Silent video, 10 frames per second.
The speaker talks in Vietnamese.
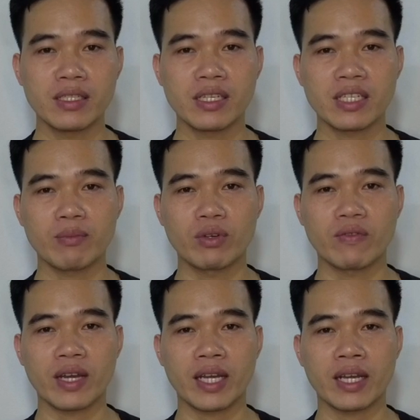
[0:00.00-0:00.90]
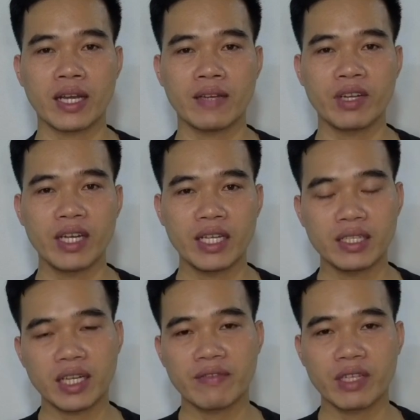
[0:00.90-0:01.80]
chia sẻ một vài cái vấn đề
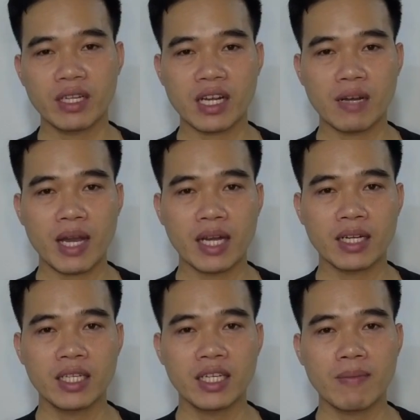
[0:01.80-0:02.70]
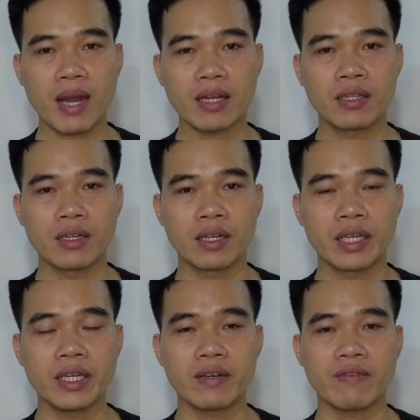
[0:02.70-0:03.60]
như thế này với tất cả các bạn khi các bạn
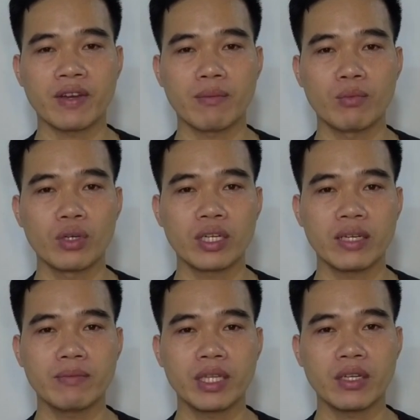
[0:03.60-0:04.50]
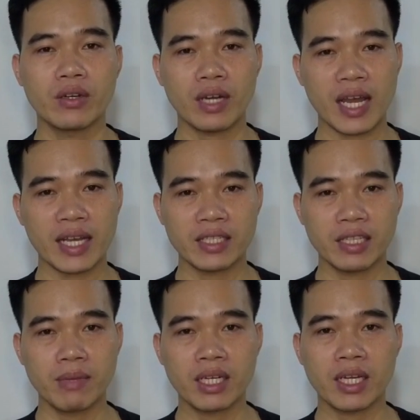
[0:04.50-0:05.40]
thực hiện và muốn kiếm tiền online
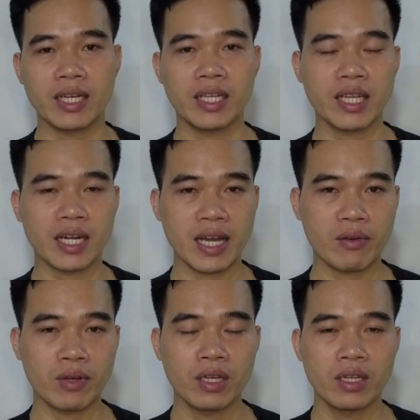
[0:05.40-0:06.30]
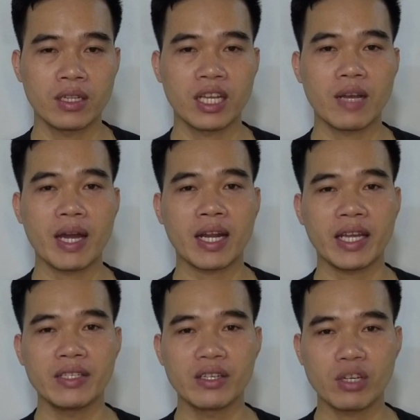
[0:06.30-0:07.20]
trên bất kể nền tảng nào thì các bạn
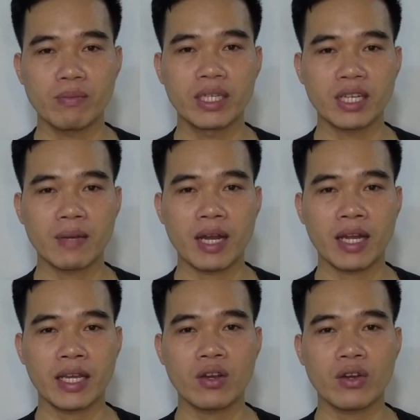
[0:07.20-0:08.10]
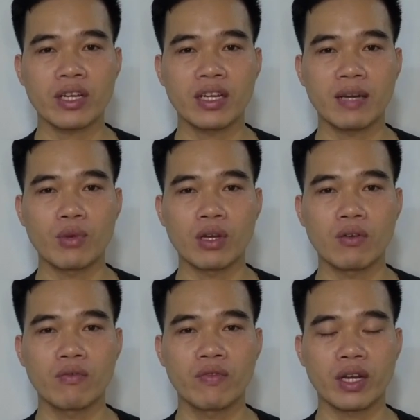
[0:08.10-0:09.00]
hãy nhớ cho mình các bạn hãy coi đây là một
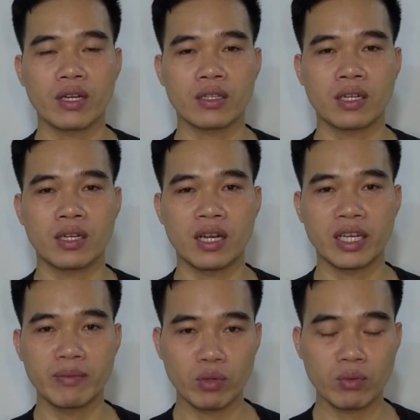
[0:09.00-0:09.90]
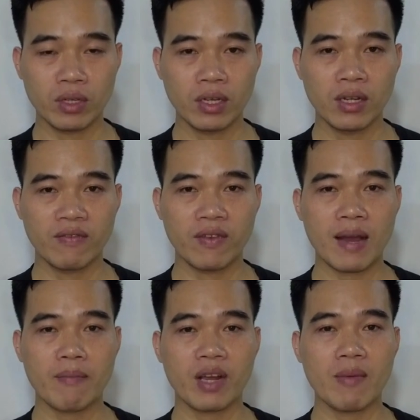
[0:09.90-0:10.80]
công việc thật là nghiêm túc
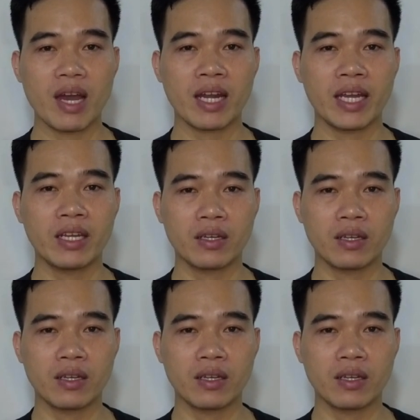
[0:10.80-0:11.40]
và các bạn hãy